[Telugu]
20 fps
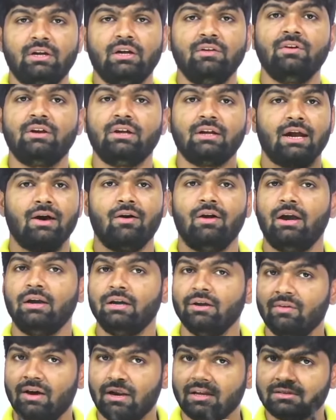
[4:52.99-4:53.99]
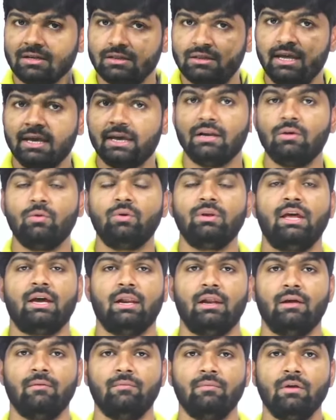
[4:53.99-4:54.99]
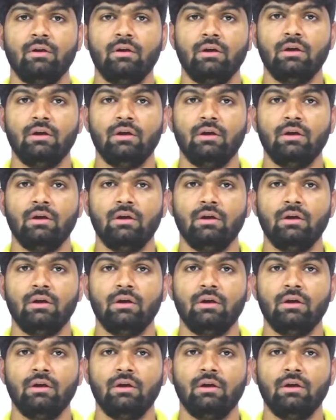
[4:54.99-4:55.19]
వీటికి వీటికి రావాలంటే వాళ్ళు అసలు దేకని కూడా దేకలేదు